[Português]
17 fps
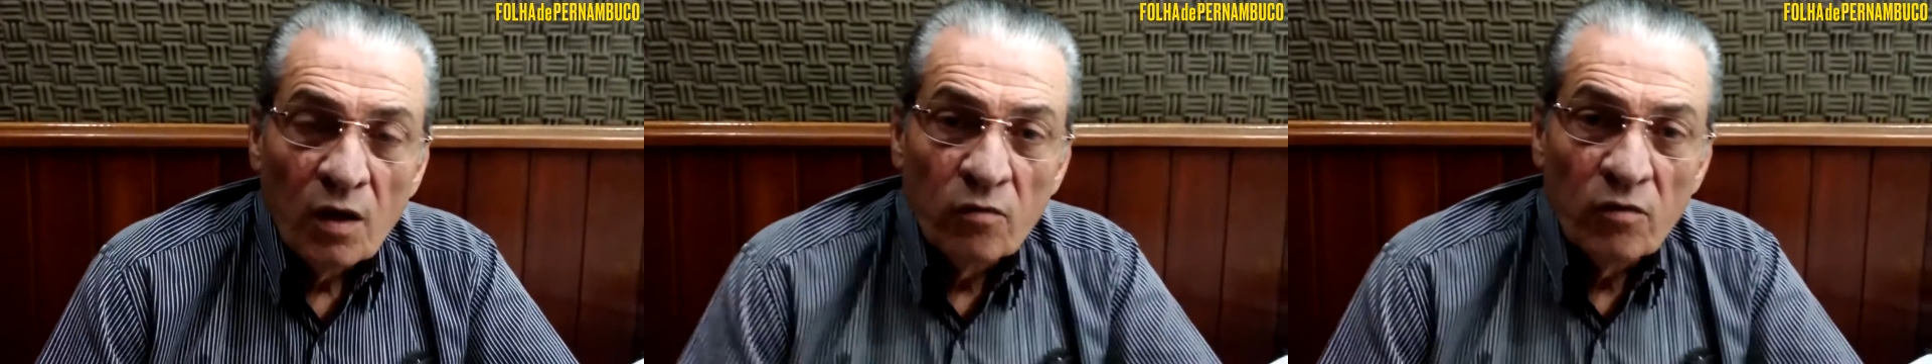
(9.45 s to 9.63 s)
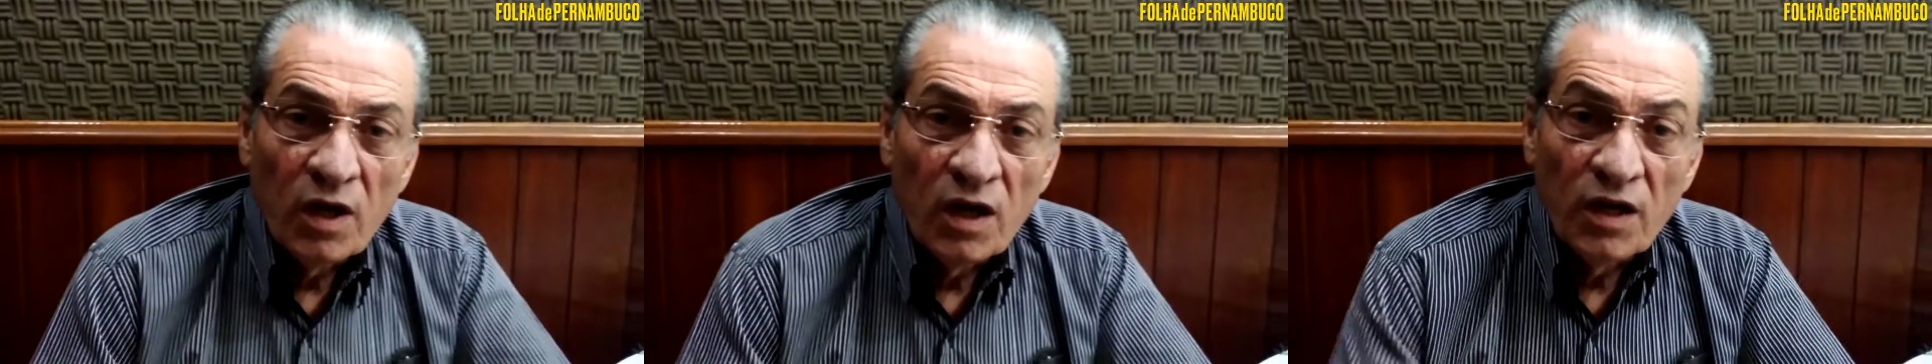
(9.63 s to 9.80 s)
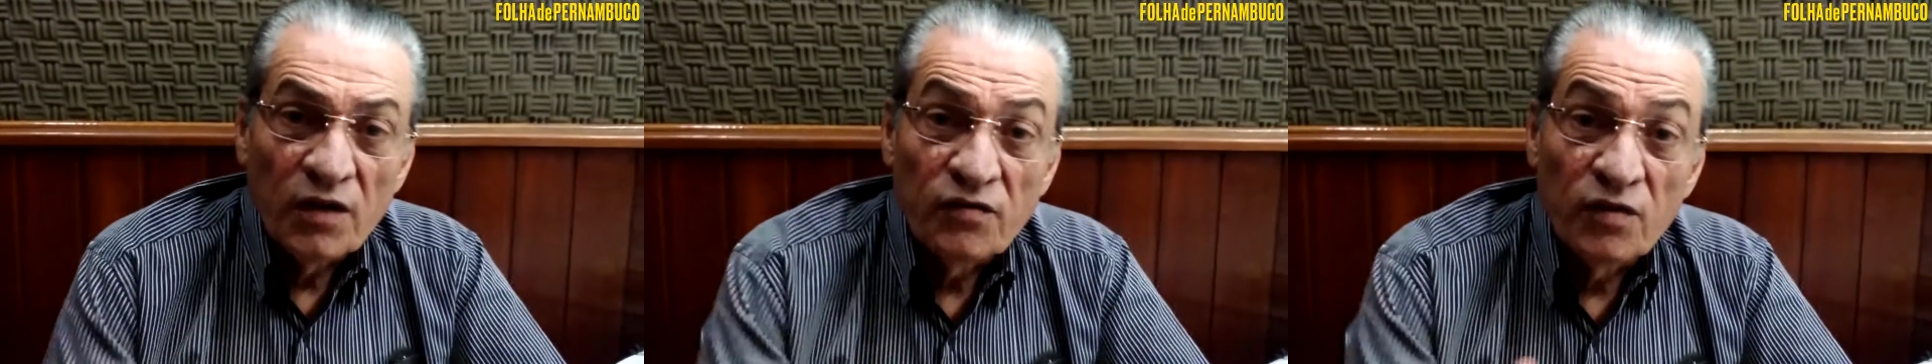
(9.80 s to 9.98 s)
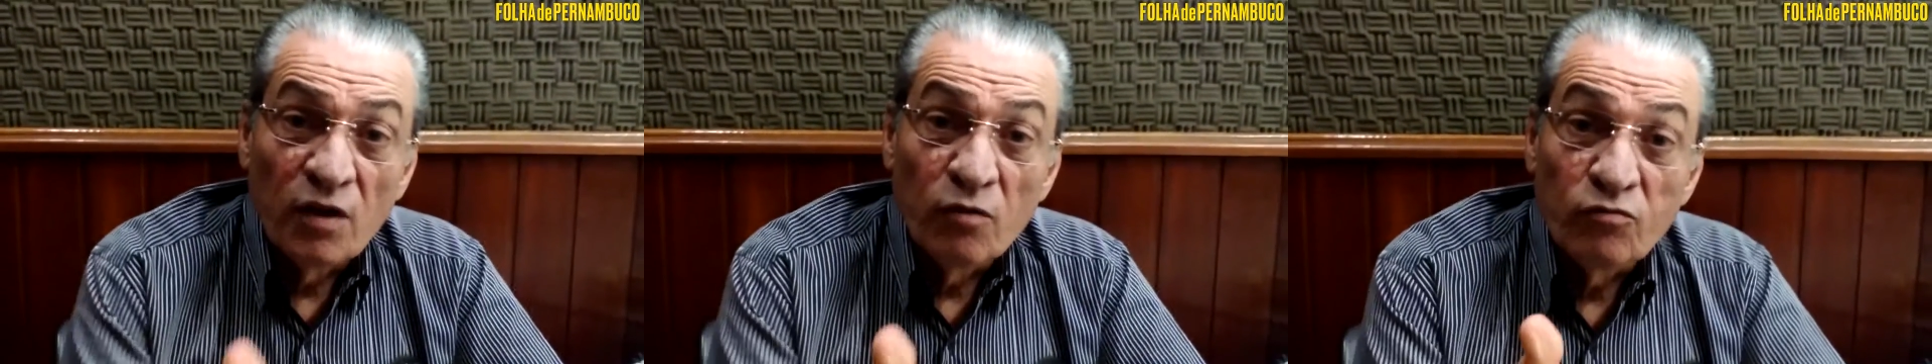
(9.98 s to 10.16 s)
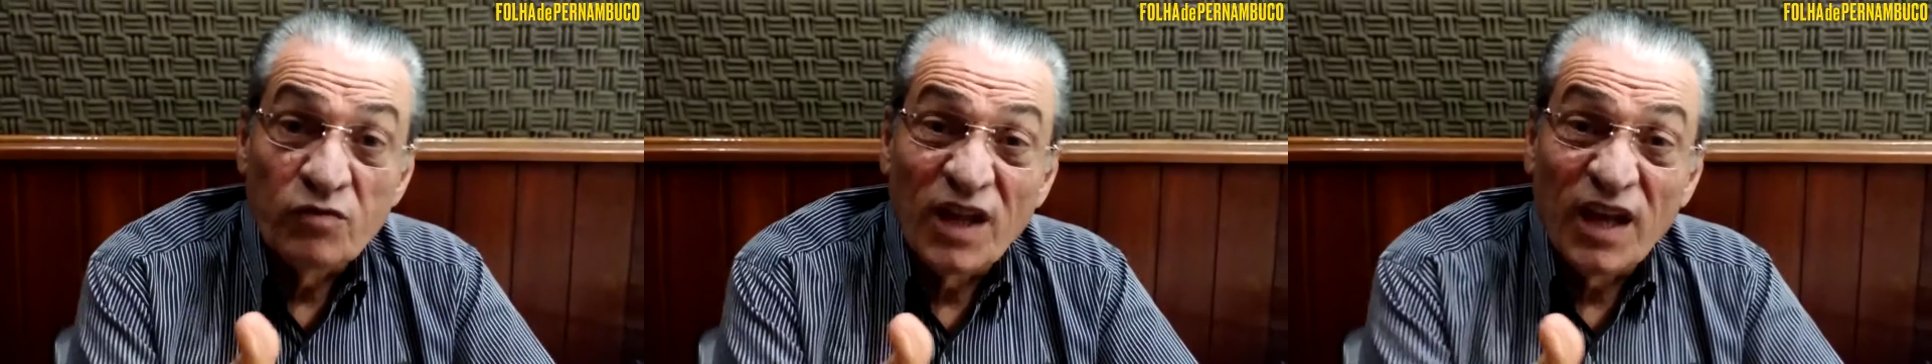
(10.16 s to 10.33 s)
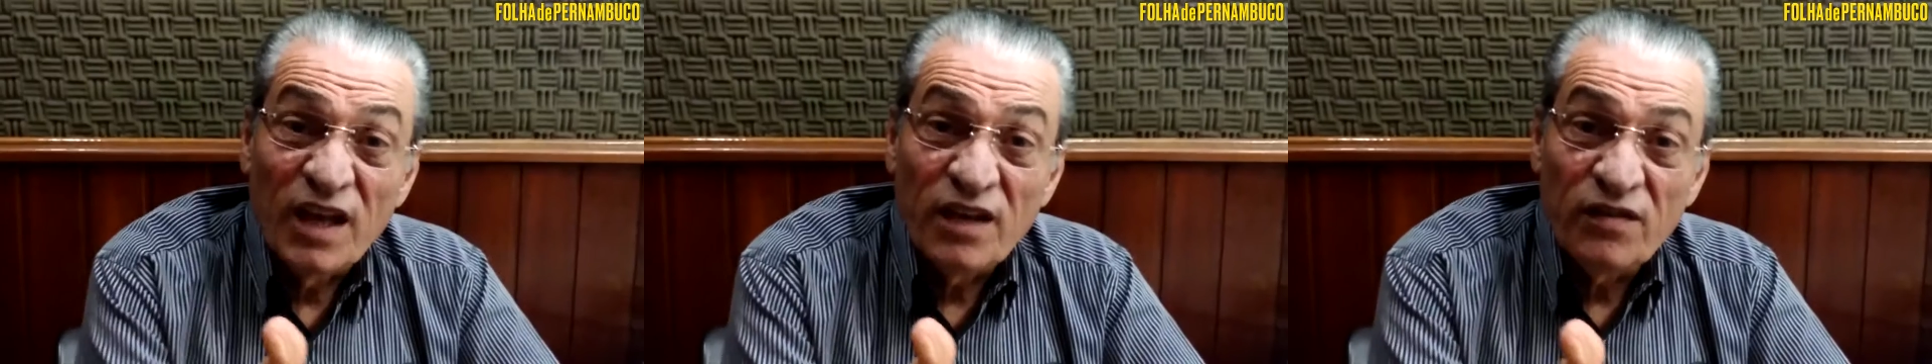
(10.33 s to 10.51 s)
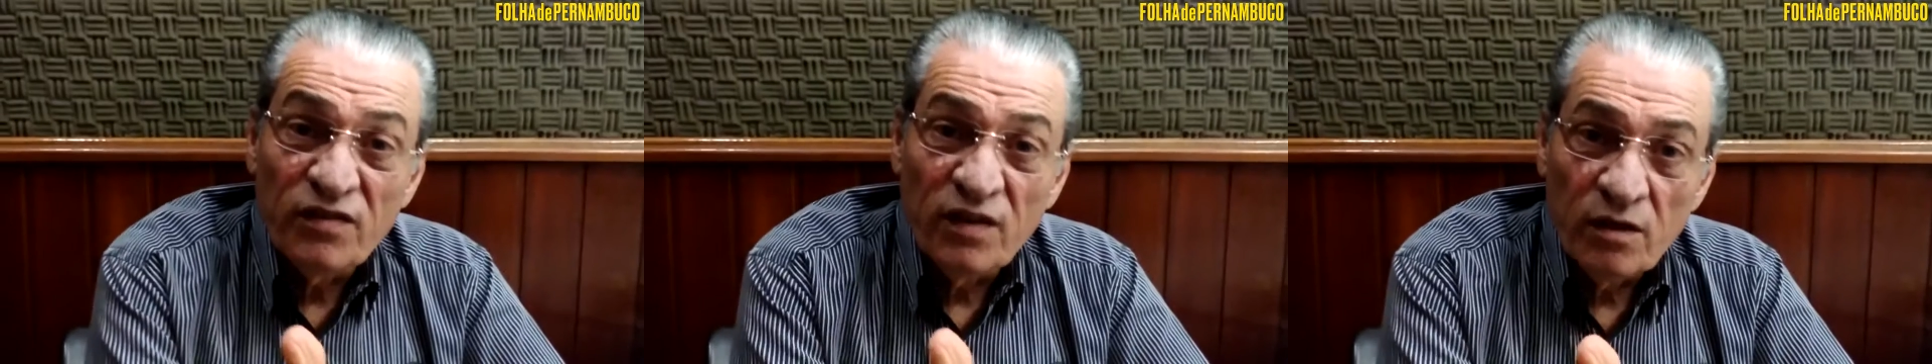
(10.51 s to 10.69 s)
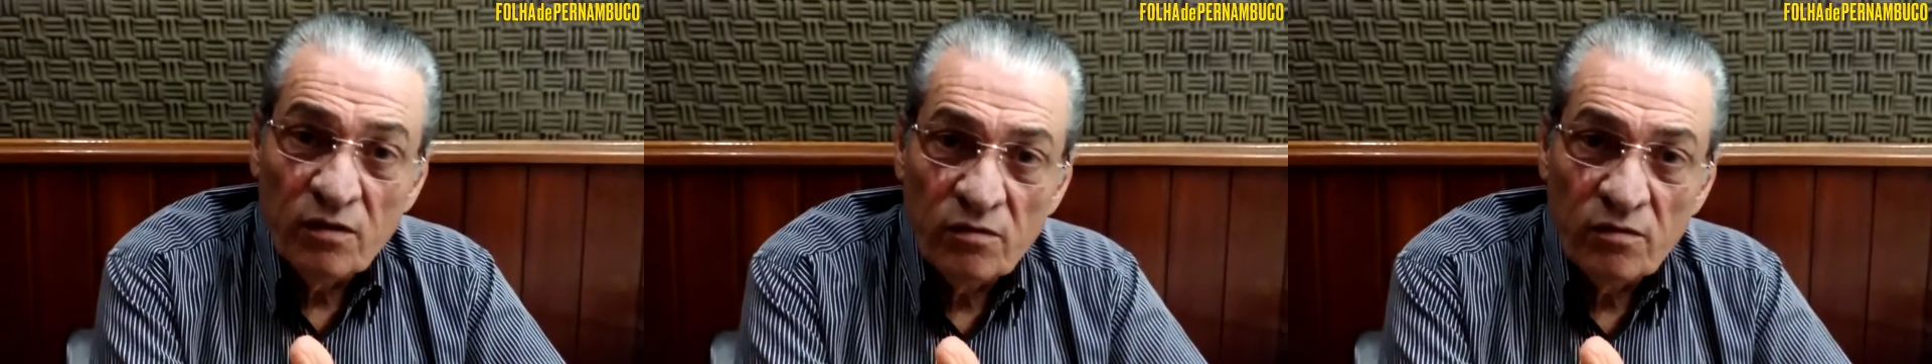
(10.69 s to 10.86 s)
Uma eleição
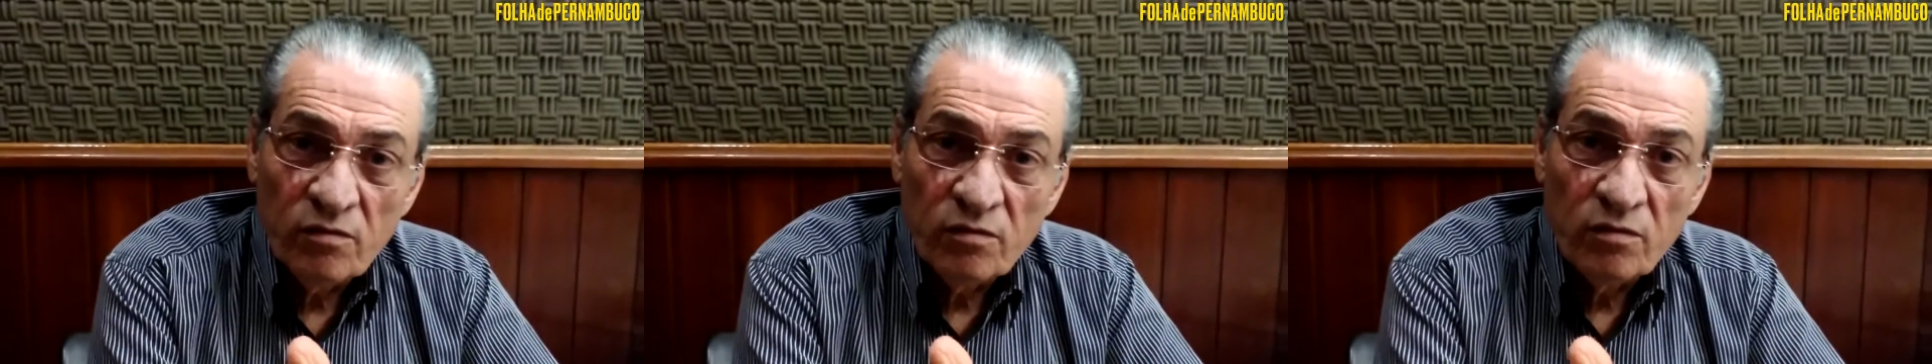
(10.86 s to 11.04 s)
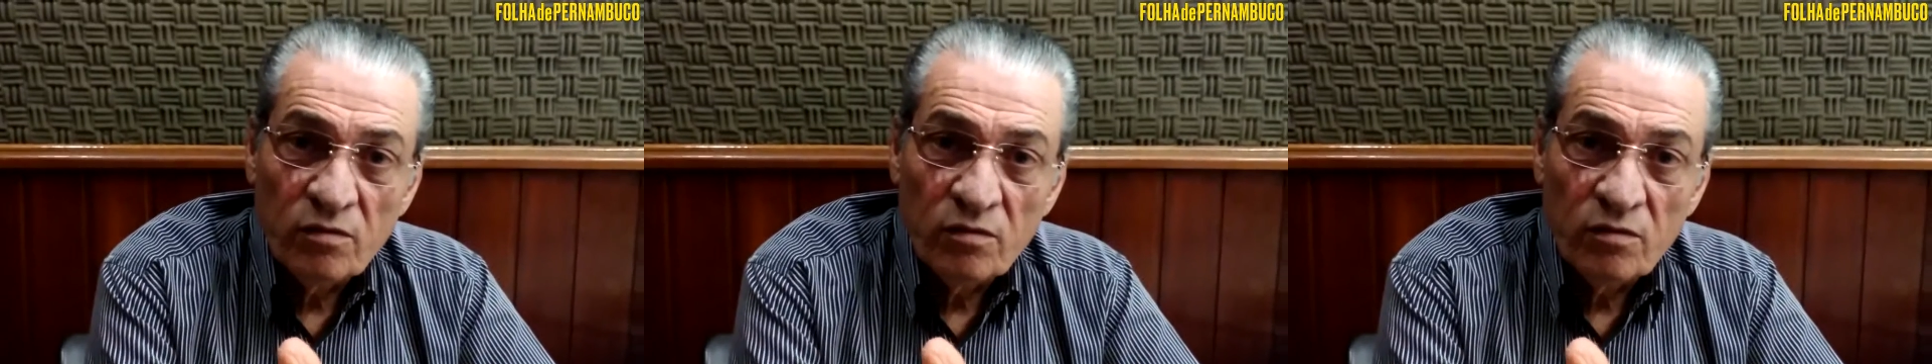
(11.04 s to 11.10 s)
tensa,